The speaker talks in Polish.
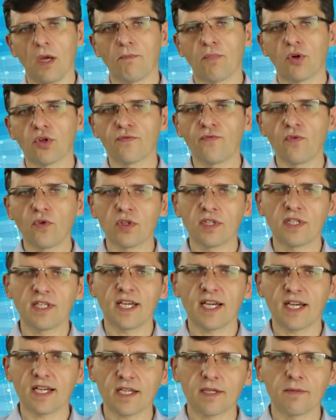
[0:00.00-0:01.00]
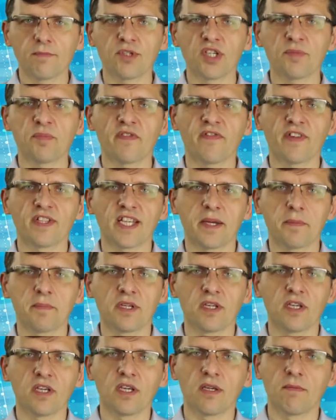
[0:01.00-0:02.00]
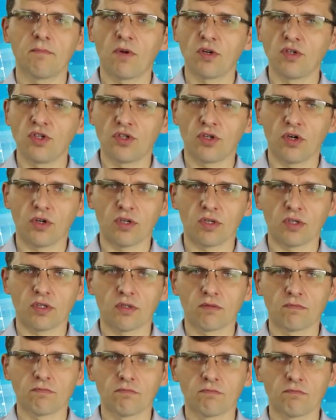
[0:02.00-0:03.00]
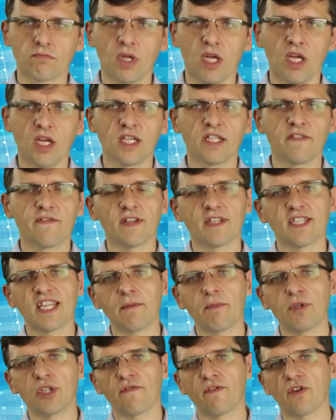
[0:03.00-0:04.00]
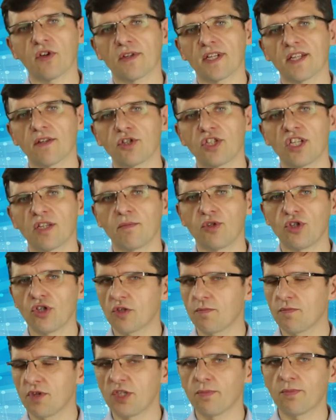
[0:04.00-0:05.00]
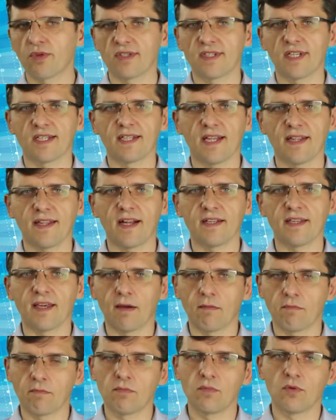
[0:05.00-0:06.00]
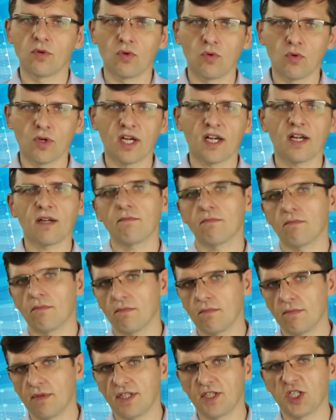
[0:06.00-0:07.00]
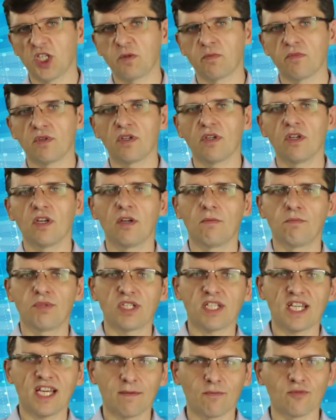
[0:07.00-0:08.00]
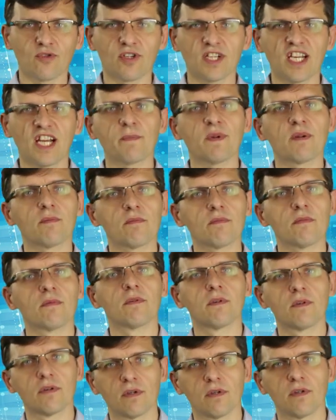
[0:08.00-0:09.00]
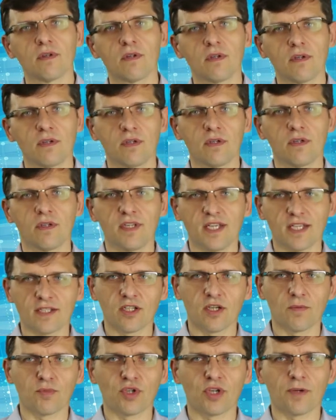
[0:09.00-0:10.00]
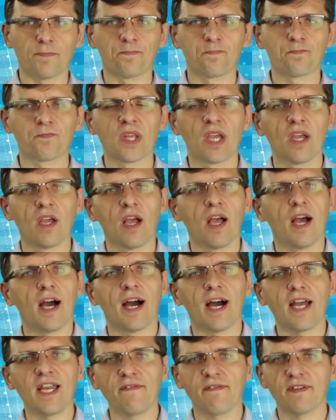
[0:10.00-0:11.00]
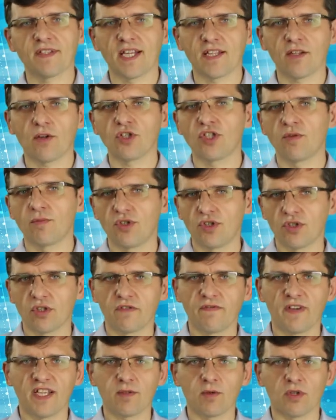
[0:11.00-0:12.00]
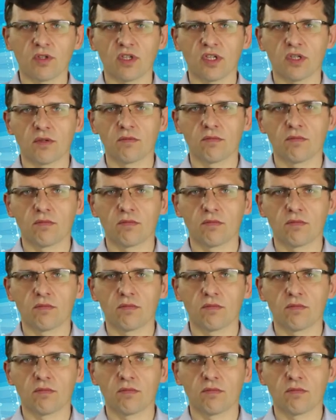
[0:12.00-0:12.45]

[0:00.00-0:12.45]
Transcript: Po dwóch dniach przeprowadzamy monitoring. Stwierdzamy, że wykonano 75% zadania. Hurra, jesteśmy przed harmonogramem, jest dobrze. Ale wydano 82 zł.